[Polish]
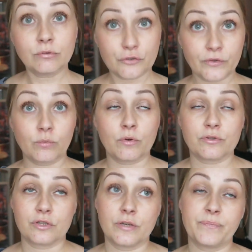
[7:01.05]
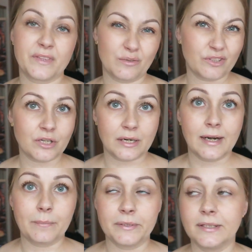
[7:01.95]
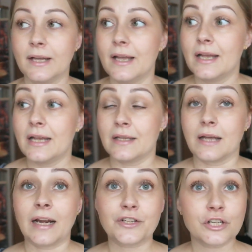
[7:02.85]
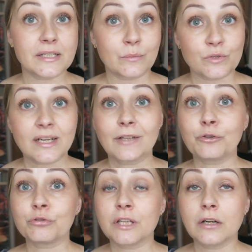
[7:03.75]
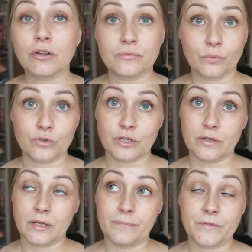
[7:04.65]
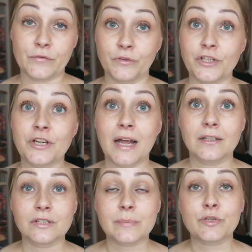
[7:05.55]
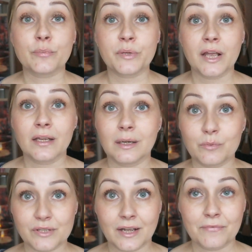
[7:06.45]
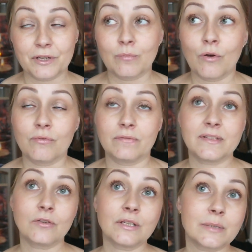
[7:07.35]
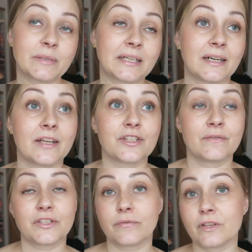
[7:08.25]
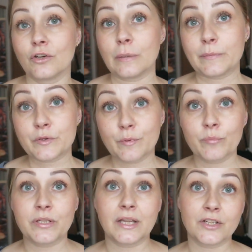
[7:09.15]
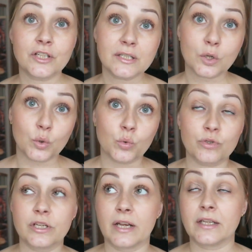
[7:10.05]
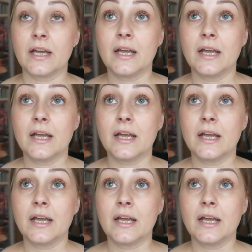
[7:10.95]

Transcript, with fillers: też wiadomości, są też reklamy, e, ale jeżeli jest muzyka, to tylko i wyłącznie mm, świąteczna, ale to jest przepiękna muzyka filmowa, więc ona sobie tak leci, wiecie, i ona mi przypomina, że jest grudzień,